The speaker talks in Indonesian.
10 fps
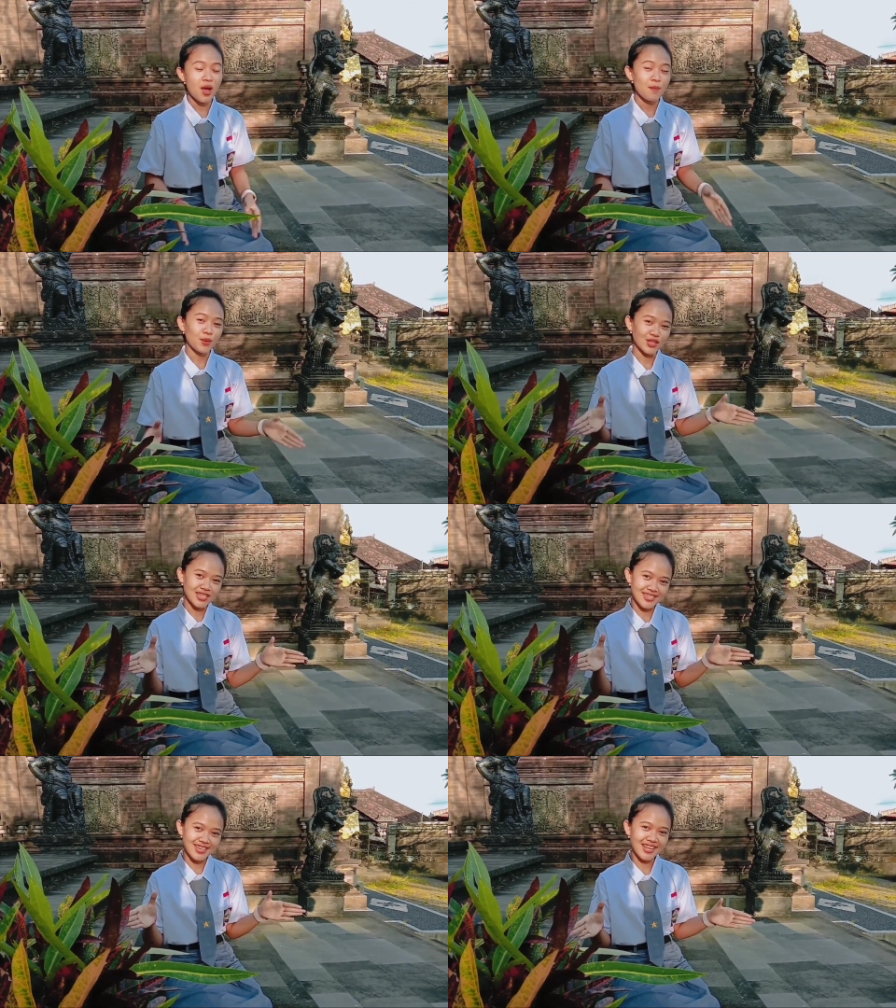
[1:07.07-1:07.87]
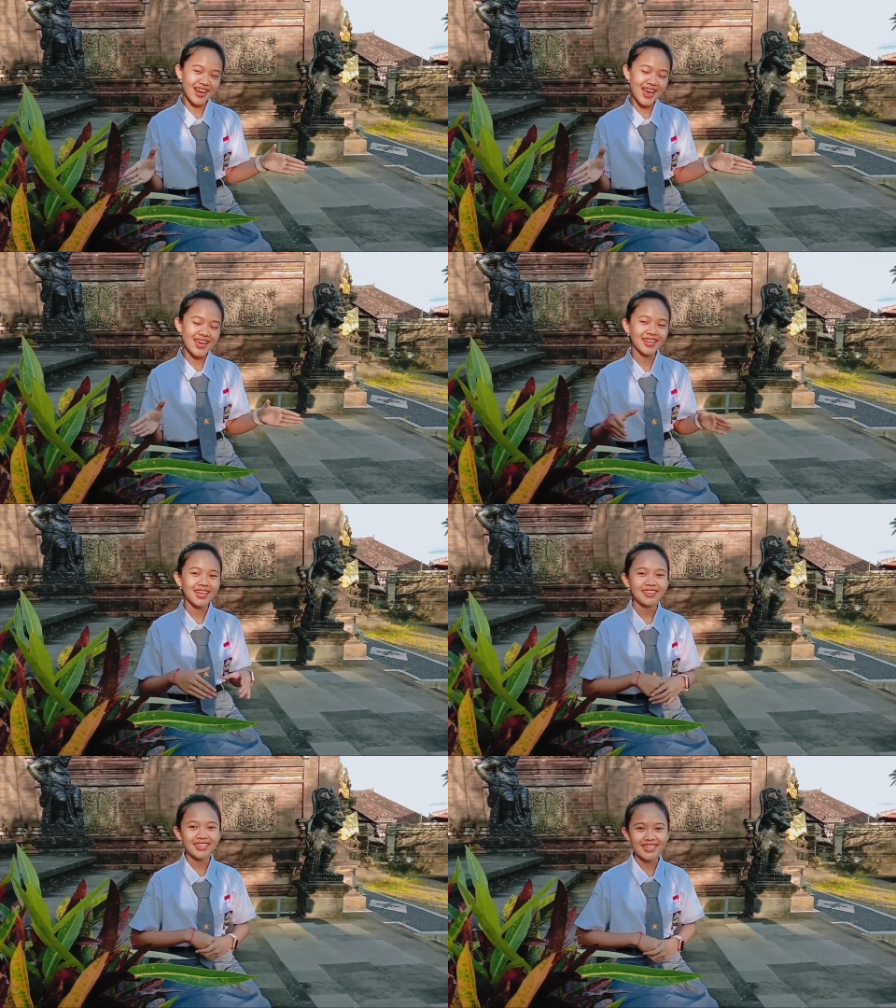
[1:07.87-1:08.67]
Proses inilah yang
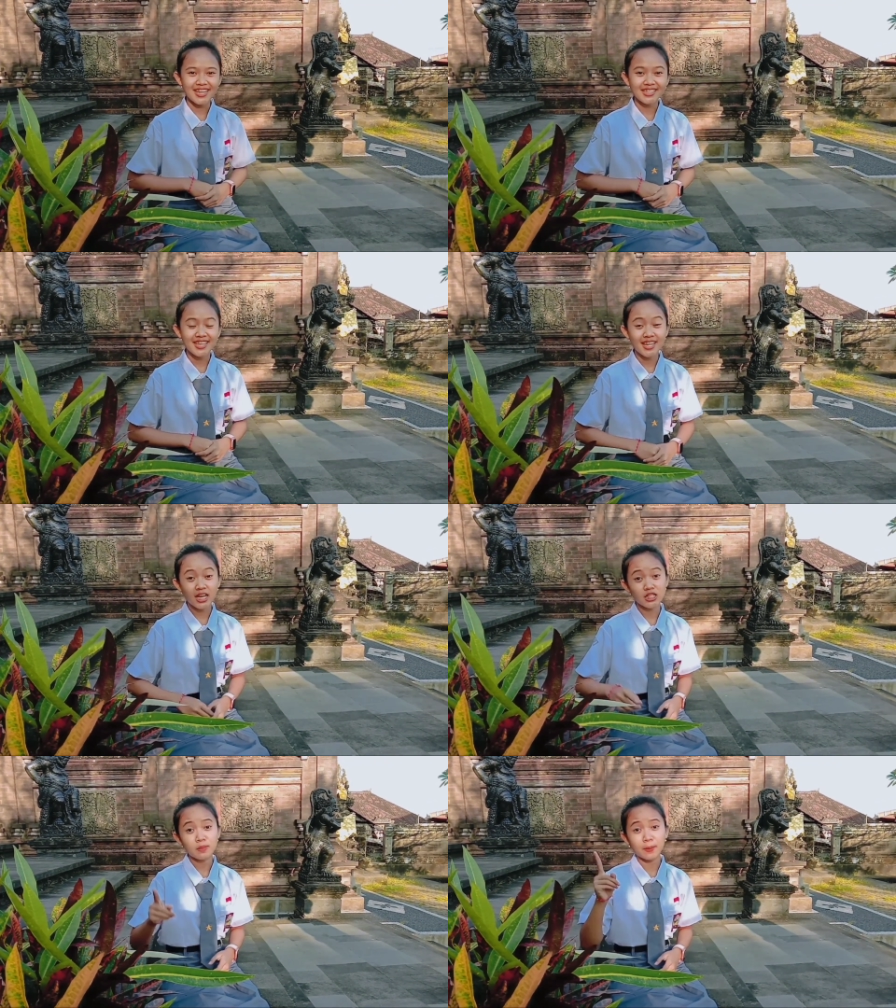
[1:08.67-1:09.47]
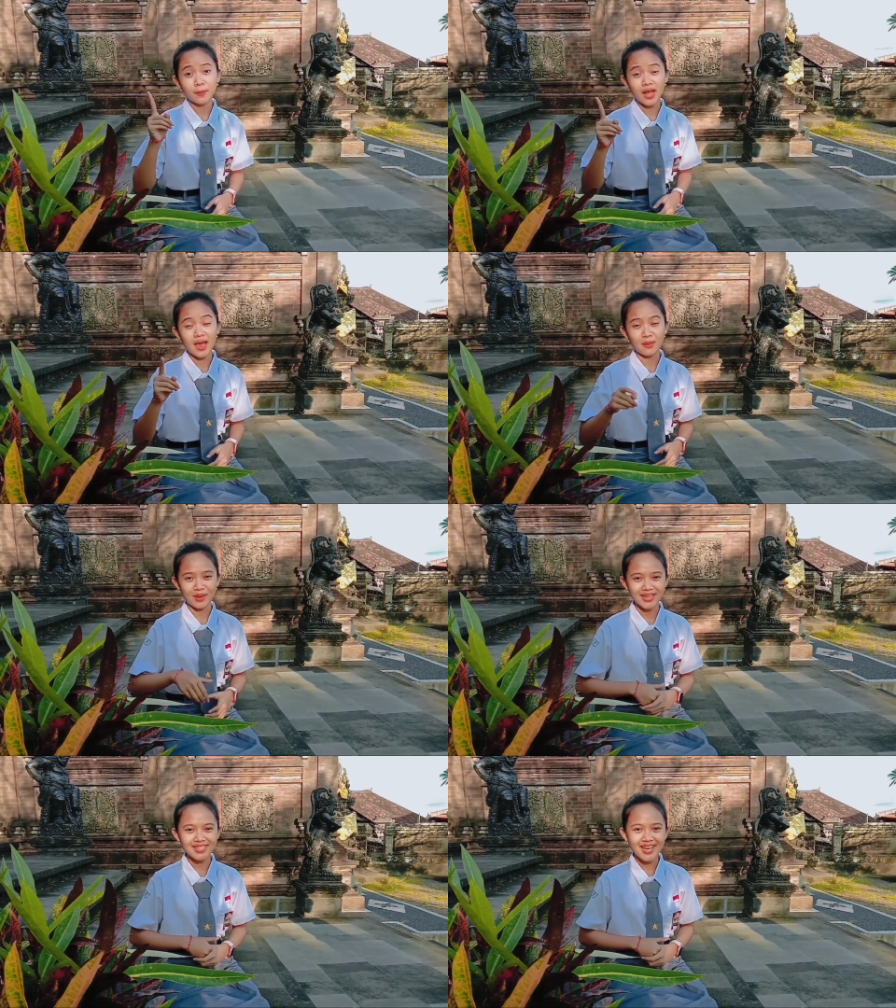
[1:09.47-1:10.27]
nantinya dijadikan sebagai
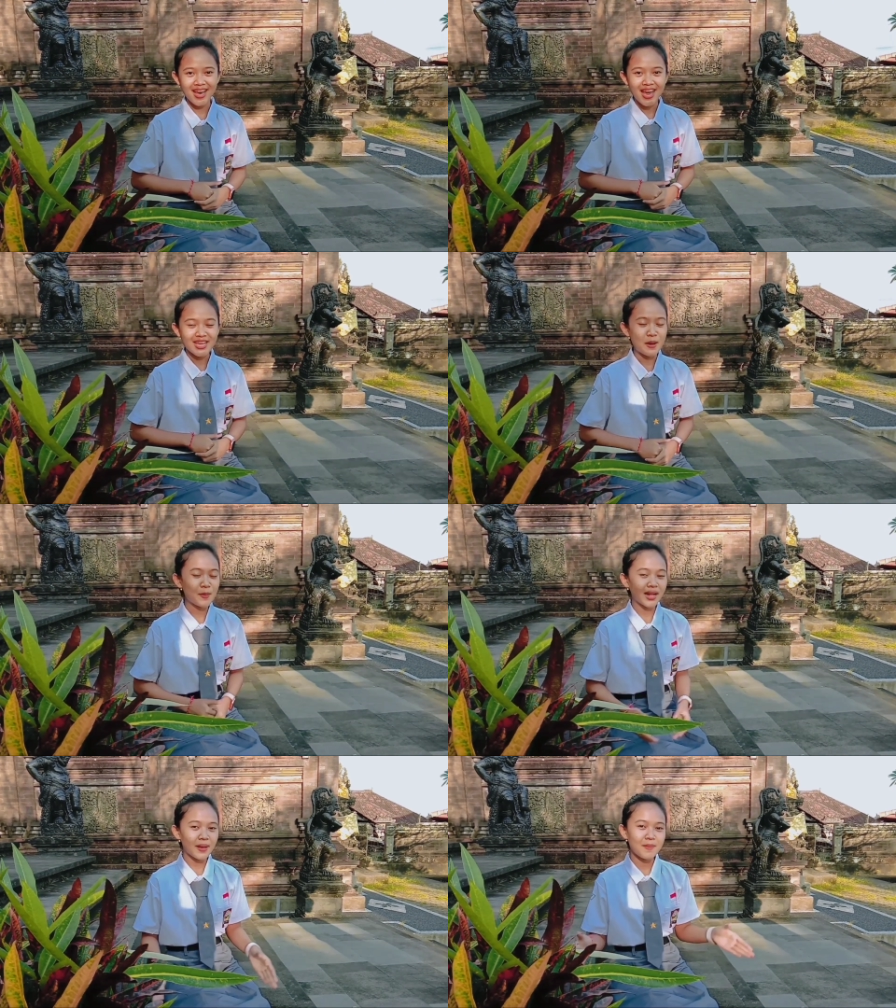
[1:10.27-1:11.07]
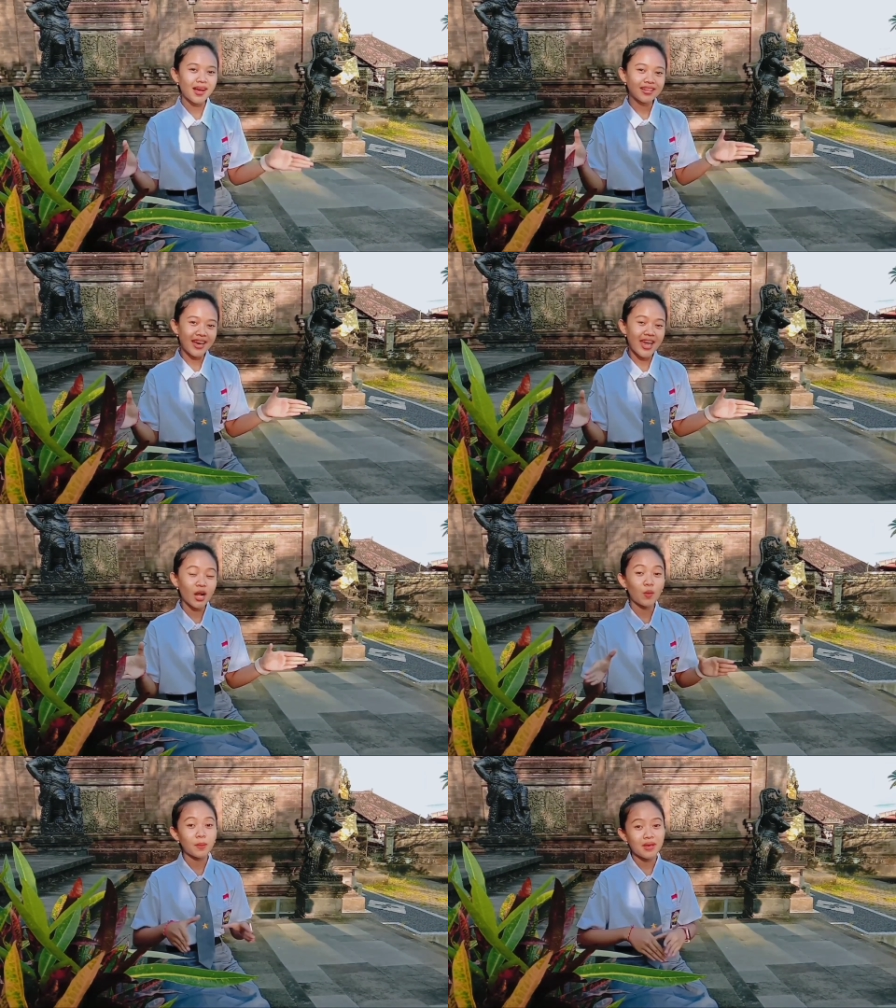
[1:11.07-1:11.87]
pengalaman yang memiliki makna
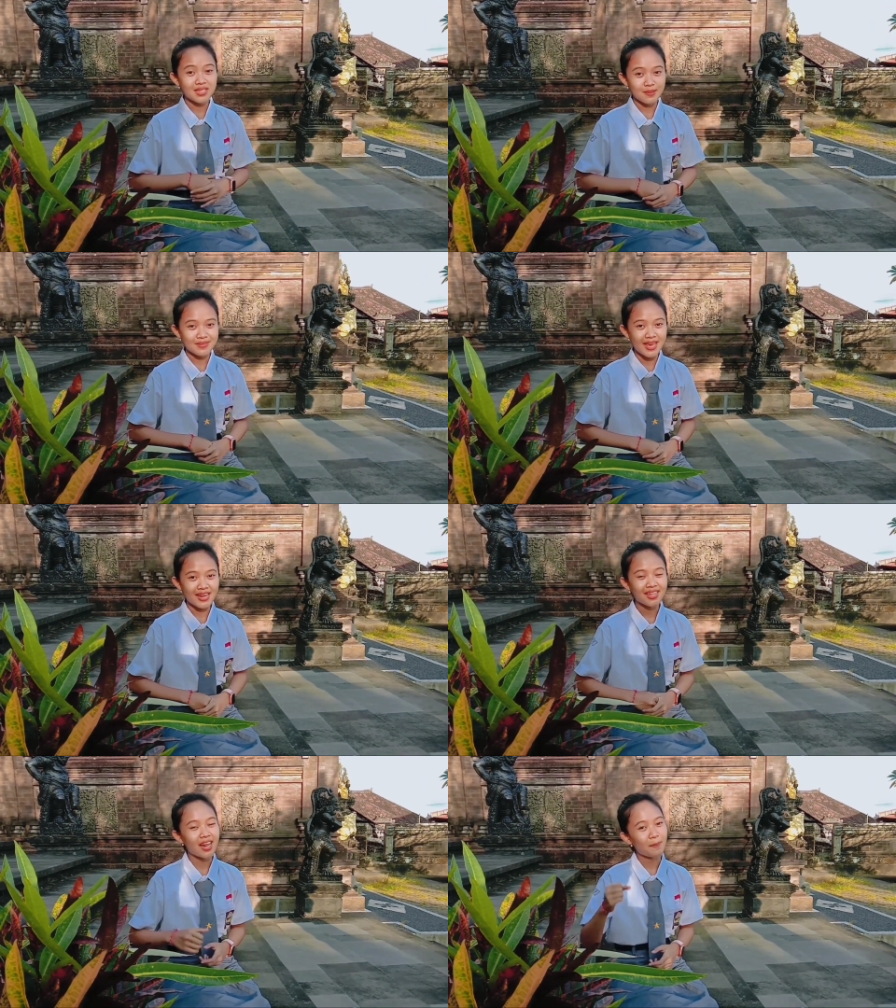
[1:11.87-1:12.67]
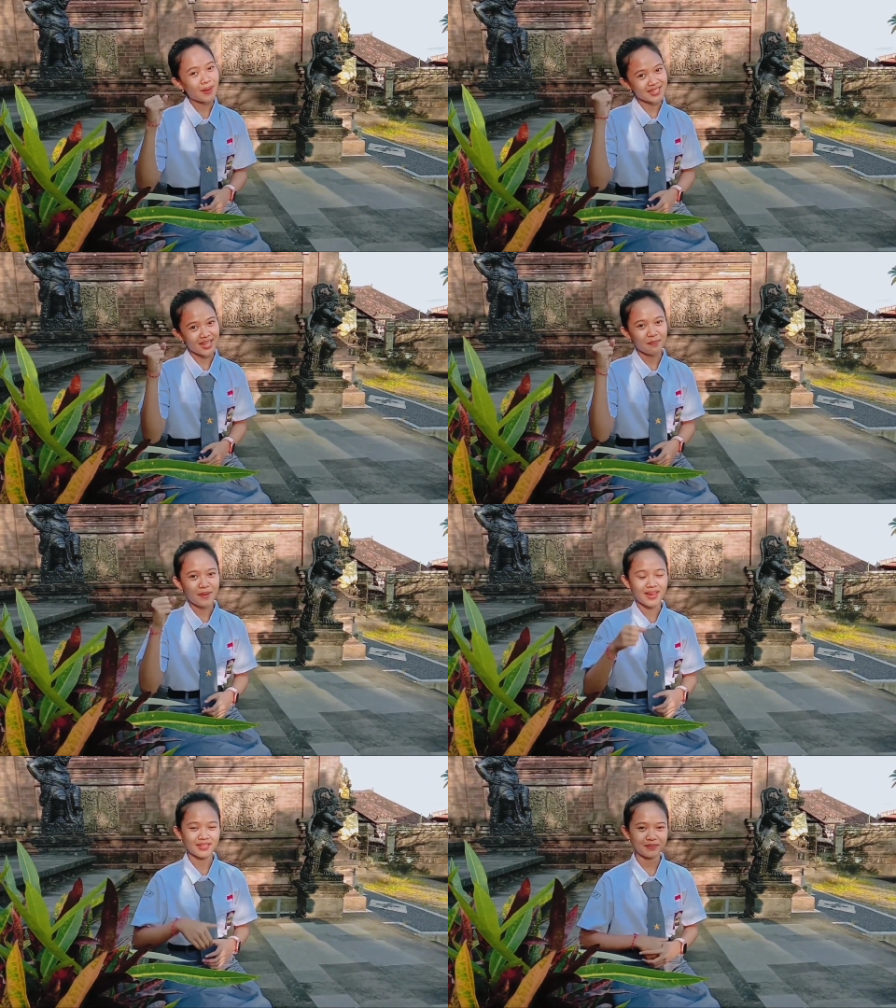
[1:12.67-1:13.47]
yang luar biasa besar terhadap masa
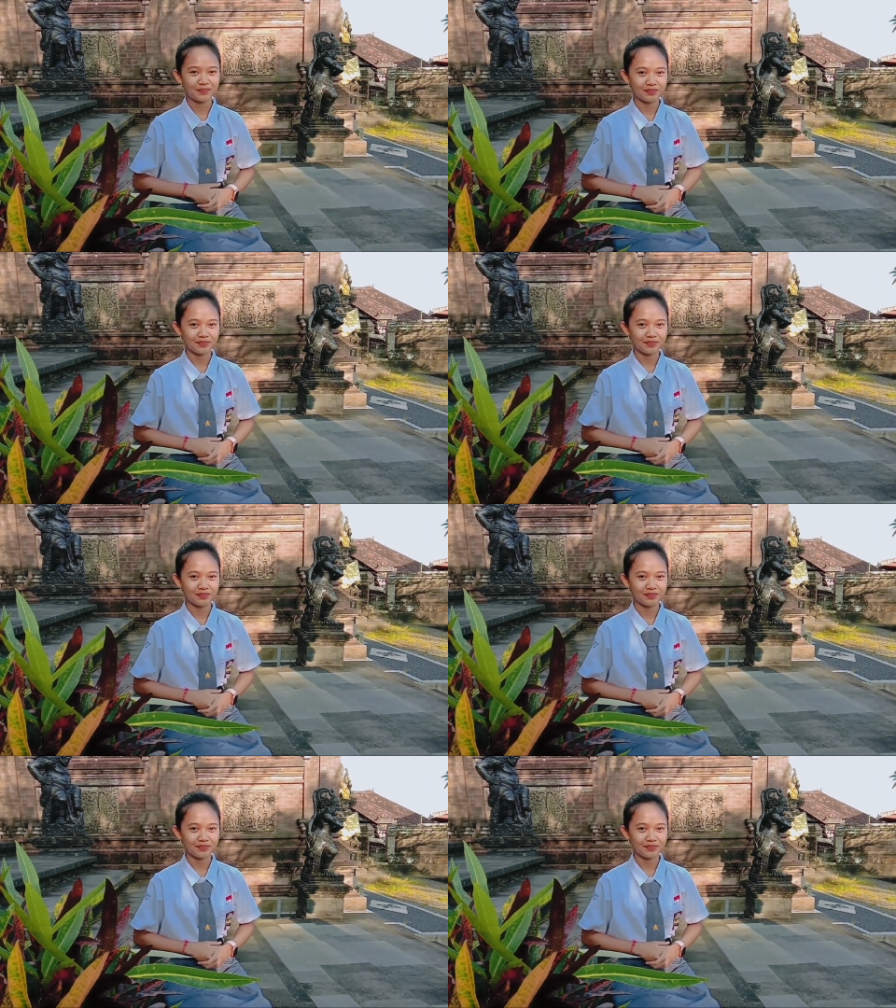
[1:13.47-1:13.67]
depan.